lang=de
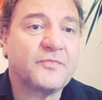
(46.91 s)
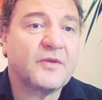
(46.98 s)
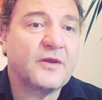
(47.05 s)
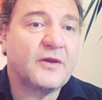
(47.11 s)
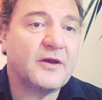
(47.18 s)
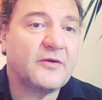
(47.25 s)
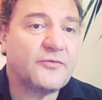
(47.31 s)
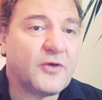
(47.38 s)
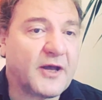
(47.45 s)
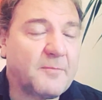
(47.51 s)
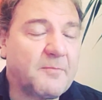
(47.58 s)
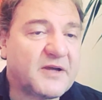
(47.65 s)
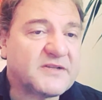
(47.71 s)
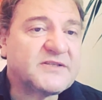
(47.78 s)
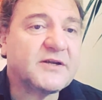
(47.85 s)
äh, für einen
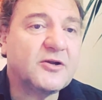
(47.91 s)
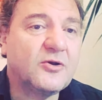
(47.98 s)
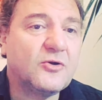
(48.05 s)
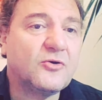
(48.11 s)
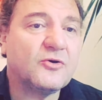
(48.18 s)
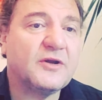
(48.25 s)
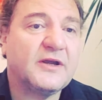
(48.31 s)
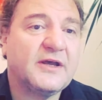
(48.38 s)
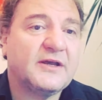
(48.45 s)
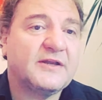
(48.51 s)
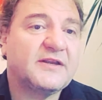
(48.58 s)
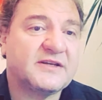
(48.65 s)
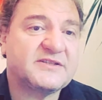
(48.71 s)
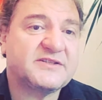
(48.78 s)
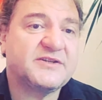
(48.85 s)
besseren Lohn,
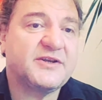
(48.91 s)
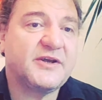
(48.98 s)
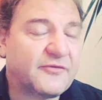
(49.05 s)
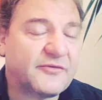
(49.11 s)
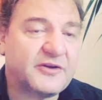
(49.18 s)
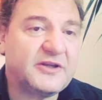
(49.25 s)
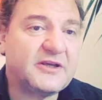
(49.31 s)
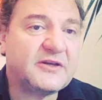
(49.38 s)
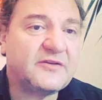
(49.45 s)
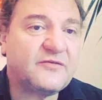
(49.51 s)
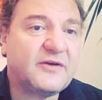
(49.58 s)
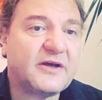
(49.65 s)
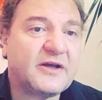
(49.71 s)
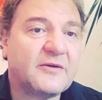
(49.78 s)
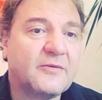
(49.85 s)
dass sie inhaftiert
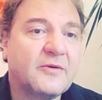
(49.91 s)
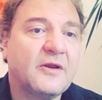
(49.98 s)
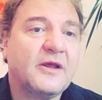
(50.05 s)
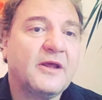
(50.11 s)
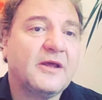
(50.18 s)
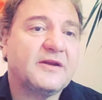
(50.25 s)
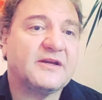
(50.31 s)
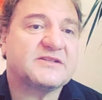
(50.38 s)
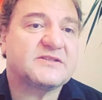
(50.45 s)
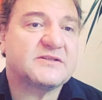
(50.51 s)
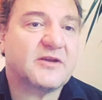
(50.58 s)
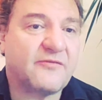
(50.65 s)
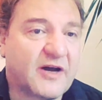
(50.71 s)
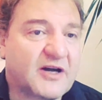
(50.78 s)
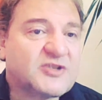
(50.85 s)
suspendiert werden,
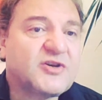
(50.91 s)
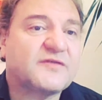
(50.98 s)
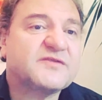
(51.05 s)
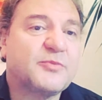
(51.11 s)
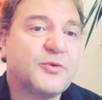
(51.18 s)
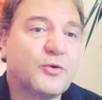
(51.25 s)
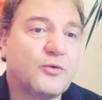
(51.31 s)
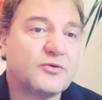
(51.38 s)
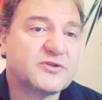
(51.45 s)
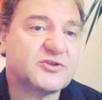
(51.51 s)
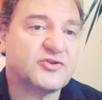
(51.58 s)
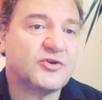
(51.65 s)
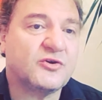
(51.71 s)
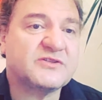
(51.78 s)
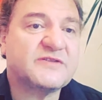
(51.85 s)
dass
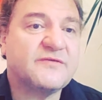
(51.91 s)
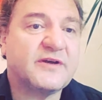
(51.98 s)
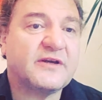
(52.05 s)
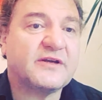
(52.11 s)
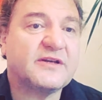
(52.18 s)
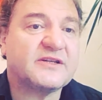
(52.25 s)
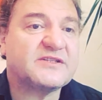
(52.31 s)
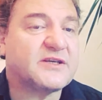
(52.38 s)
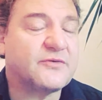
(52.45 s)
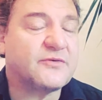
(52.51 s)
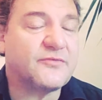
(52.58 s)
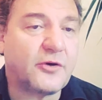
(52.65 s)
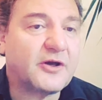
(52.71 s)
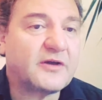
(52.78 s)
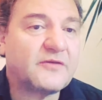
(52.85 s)
Gewerkschaftsbüros geschlossen werden, dass
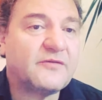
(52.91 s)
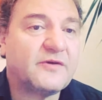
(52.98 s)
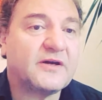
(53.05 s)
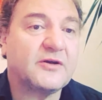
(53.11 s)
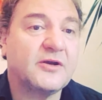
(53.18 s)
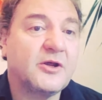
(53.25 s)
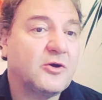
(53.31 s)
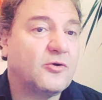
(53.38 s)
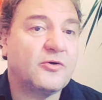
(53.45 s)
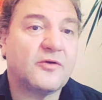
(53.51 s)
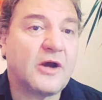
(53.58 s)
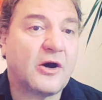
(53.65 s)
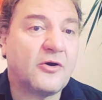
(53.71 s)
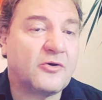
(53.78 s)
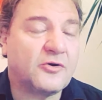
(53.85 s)
sie gefeuert werden
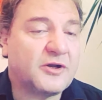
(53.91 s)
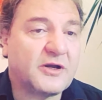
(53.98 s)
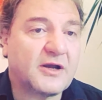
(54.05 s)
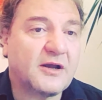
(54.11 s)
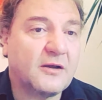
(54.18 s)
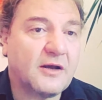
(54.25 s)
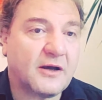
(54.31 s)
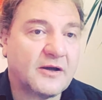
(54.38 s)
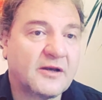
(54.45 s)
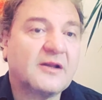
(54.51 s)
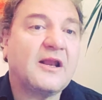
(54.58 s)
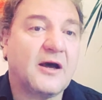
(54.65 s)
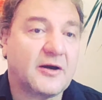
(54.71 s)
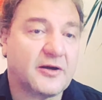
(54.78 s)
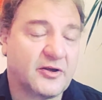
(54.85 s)
und auch unter
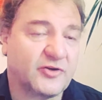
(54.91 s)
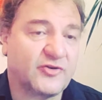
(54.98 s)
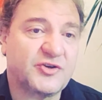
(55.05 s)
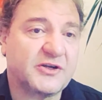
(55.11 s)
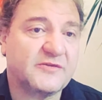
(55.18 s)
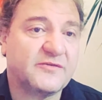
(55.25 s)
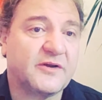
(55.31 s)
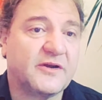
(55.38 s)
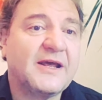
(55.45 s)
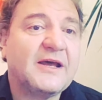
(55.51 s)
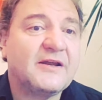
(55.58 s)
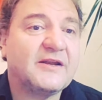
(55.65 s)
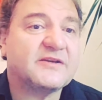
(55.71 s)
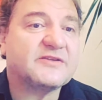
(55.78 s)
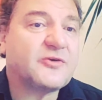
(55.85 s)
Anklage gestellt
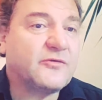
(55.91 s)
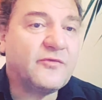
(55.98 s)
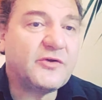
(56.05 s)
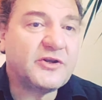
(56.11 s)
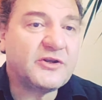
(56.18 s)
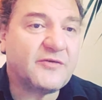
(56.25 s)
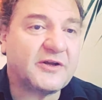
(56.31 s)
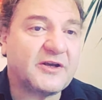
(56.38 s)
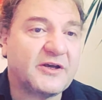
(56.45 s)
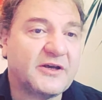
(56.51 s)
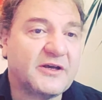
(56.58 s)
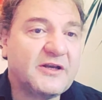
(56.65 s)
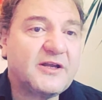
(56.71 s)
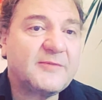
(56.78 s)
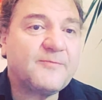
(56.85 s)
werden. Das können wir nicht
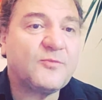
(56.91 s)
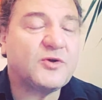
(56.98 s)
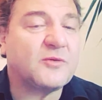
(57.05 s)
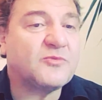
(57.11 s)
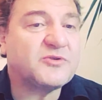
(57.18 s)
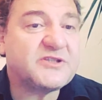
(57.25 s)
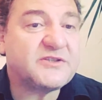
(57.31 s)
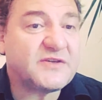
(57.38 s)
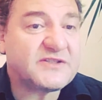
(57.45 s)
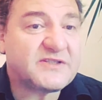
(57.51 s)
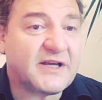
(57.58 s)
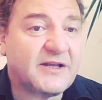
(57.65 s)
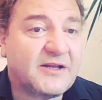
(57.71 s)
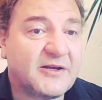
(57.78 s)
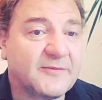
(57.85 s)
weiter hinnehmen und da muss sich
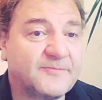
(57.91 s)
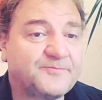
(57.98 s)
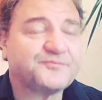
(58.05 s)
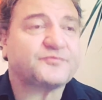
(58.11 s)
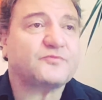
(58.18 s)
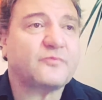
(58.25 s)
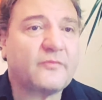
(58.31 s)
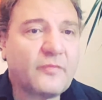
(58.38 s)
was ändern.